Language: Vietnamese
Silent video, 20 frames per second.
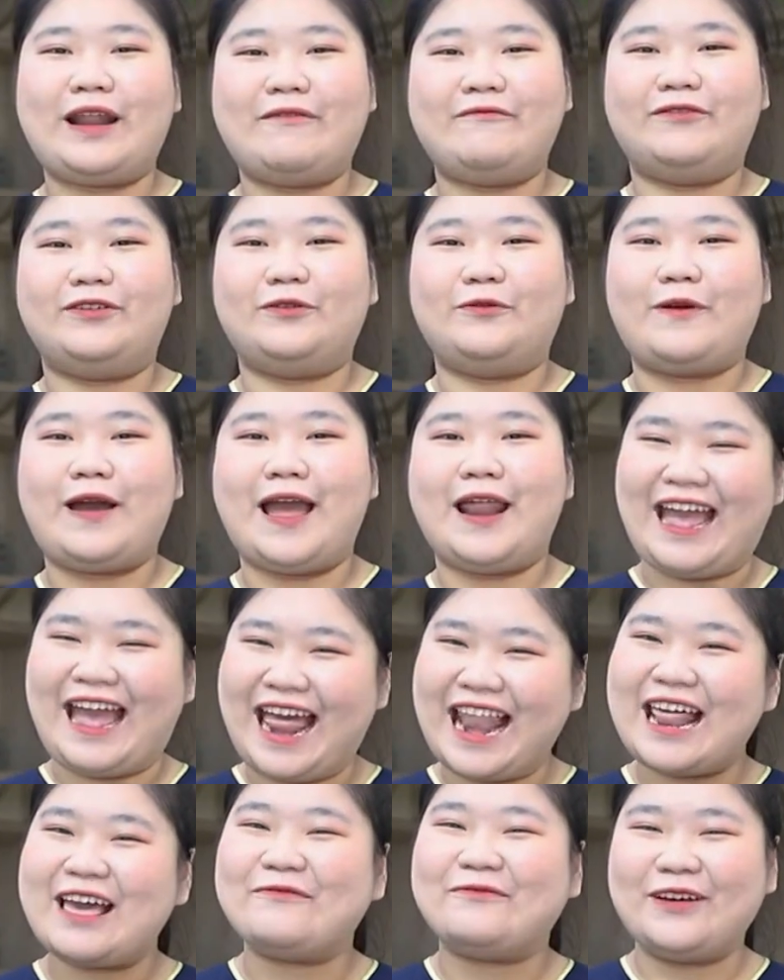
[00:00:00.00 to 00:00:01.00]
năm vừa qua
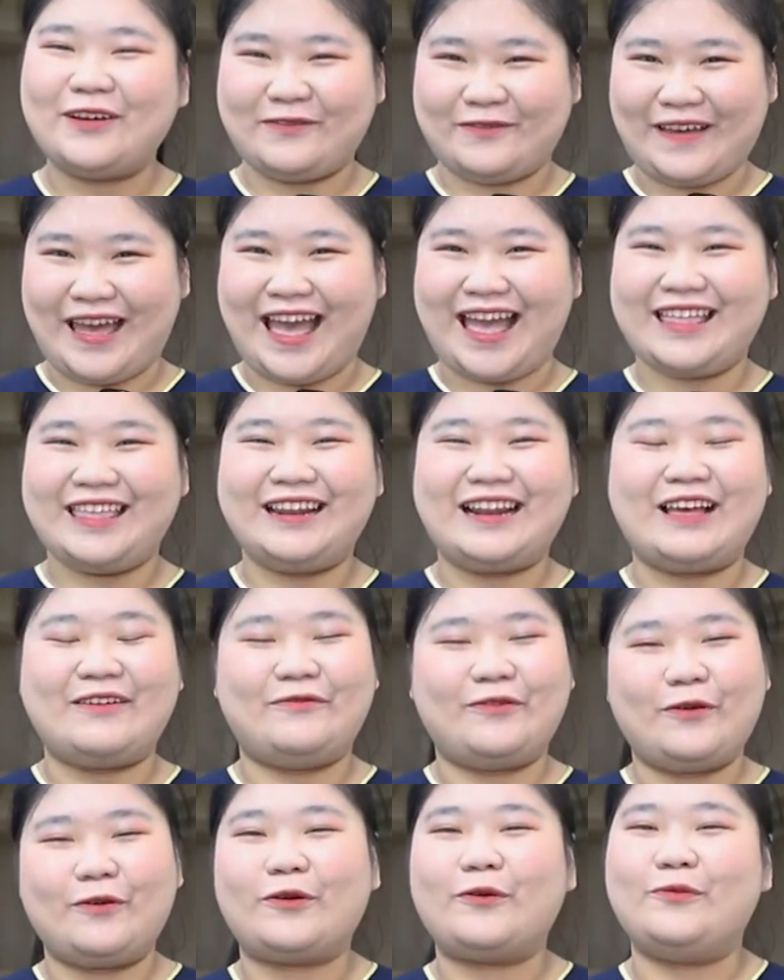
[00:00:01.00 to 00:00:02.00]
khá là vất vả nhưng lại
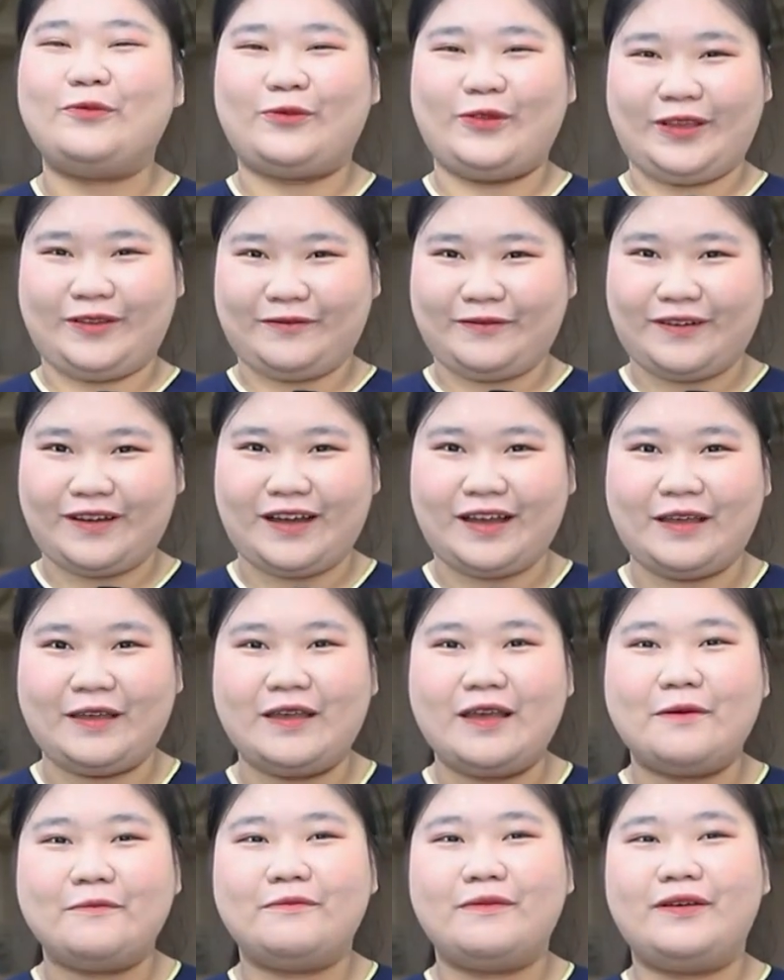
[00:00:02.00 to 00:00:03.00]
vô cùng tuyệt vời
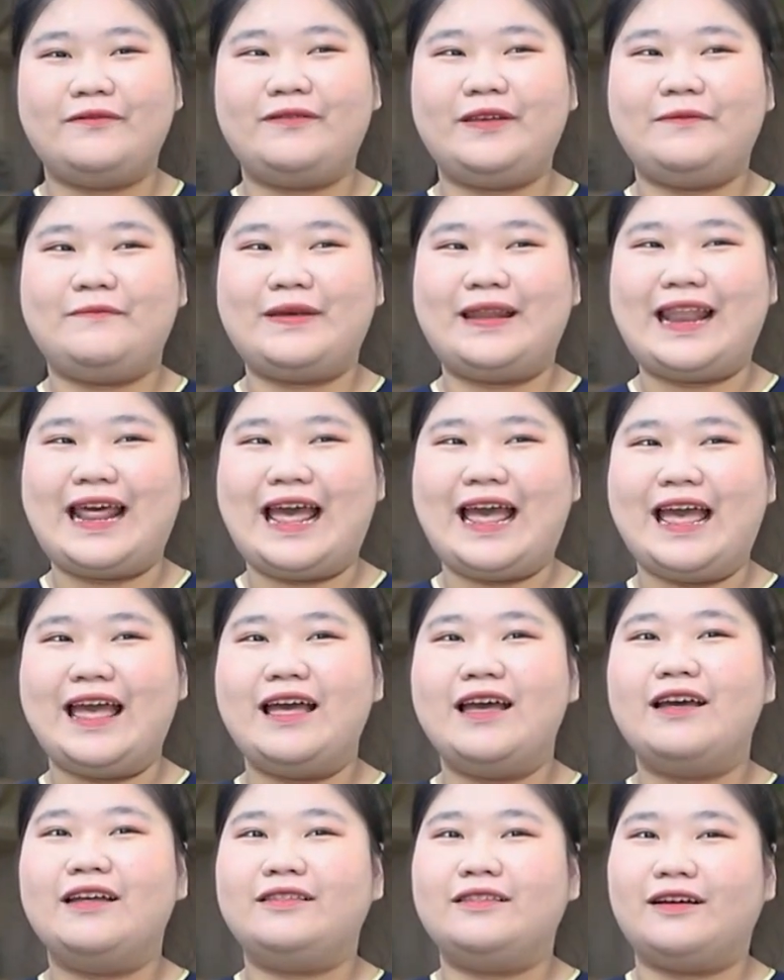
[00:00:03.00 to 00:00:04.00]
bởi vì mình đã
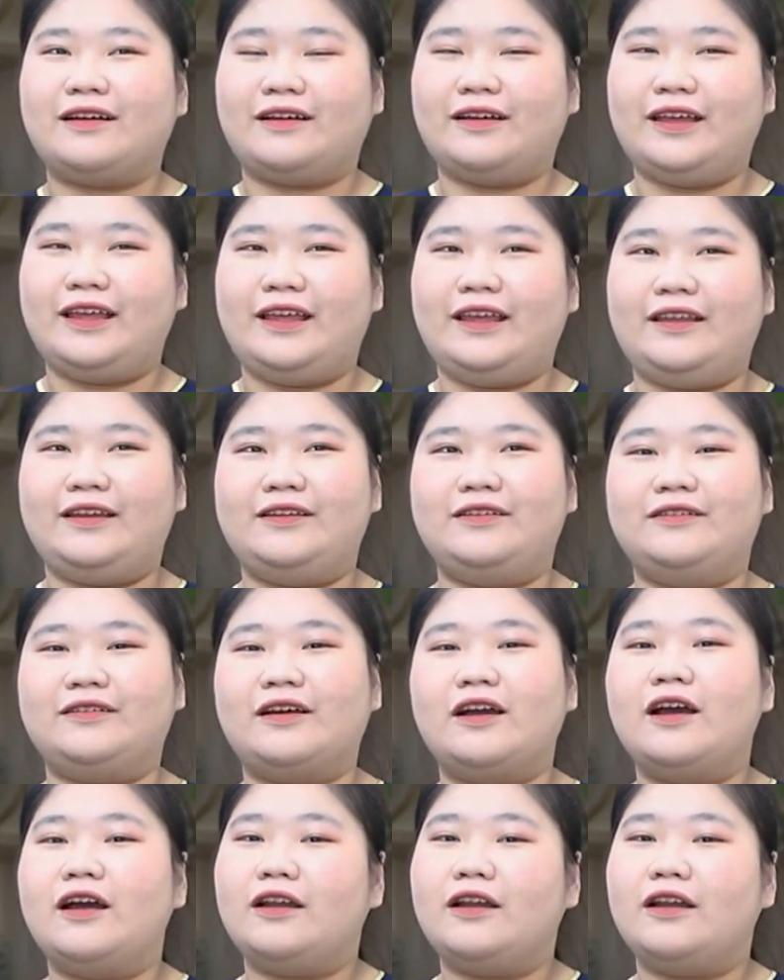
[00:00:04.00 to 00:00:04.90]
thực hiện được